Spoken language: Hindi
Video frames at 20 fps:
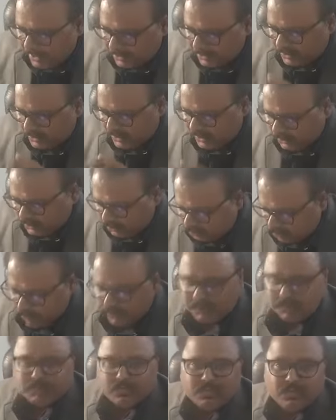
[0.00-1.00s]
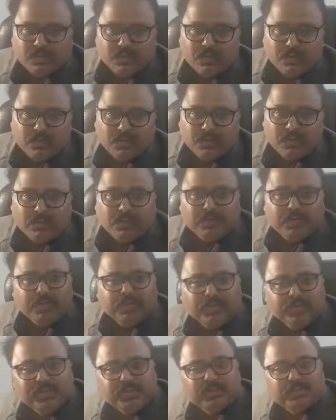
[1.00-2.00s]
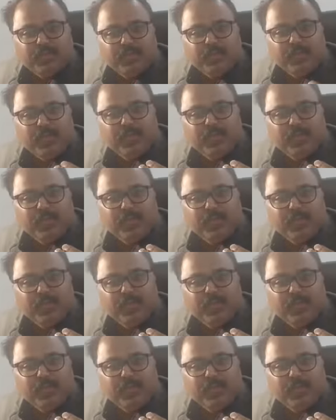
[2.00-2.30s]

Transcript: वैसी स्टोरीज को जिसको